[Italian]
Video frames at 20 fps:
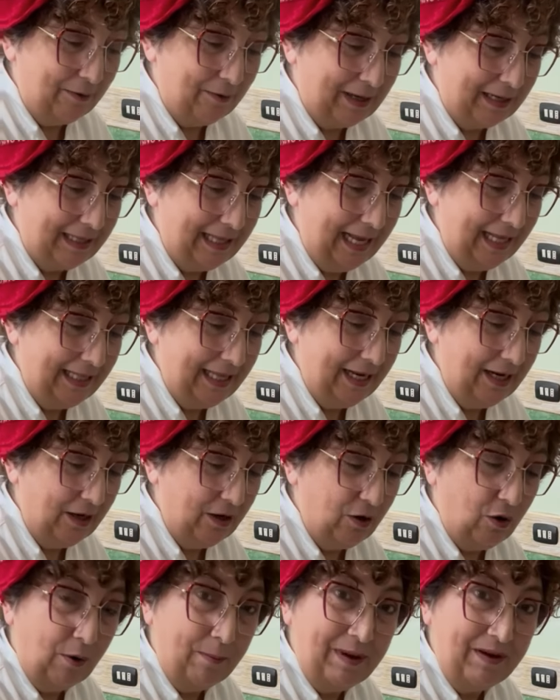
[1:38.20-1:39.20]
Guardate
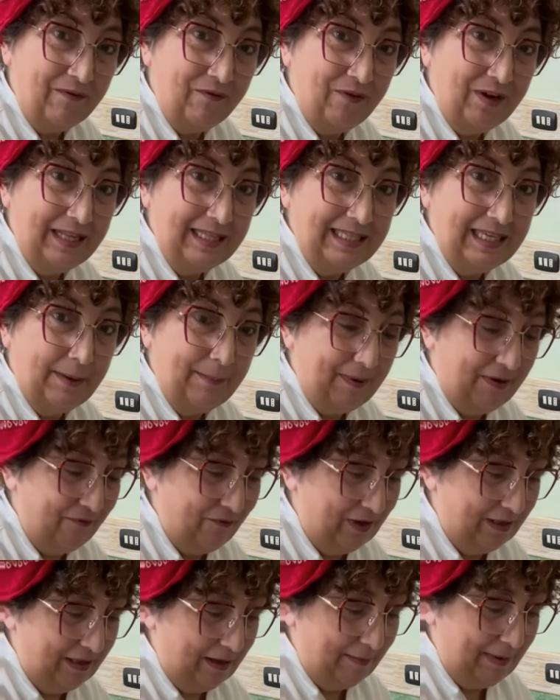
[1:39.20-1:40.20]
come infilza
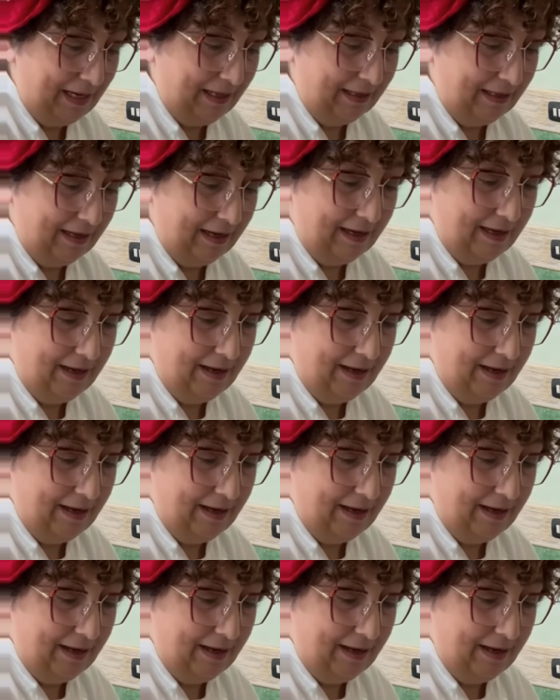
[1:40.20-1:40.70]
perfettamente.